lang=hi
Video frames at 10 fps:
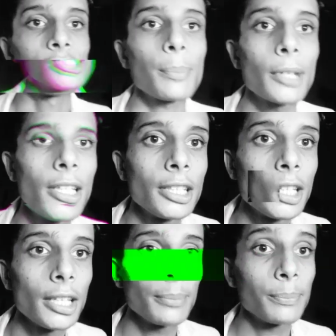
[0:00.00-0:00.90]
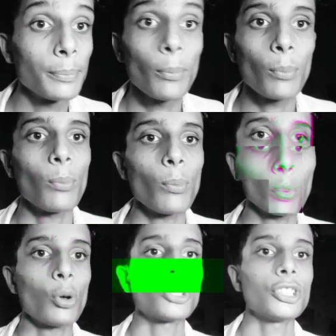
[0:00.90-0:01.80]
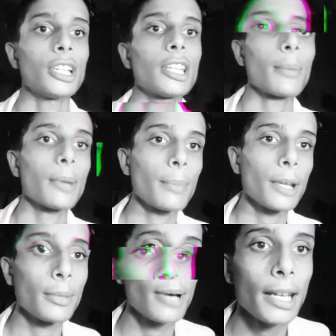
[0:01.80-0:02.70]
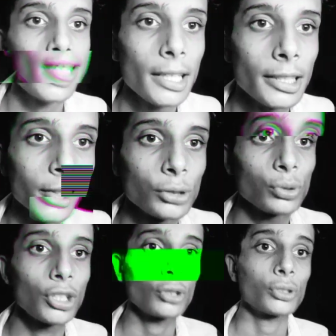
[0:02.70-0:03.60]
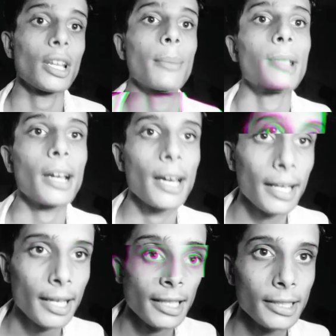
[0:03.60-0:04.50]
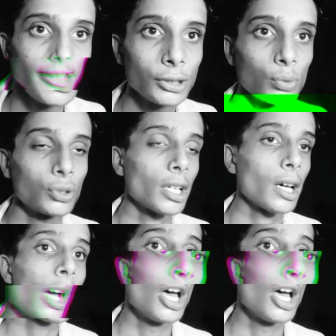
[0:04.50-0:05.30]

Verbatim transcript: सबके लिए बहुत ही ज़्यादा अपने परिवार के लिए सोचा उसने अपने घर के लिए सोचा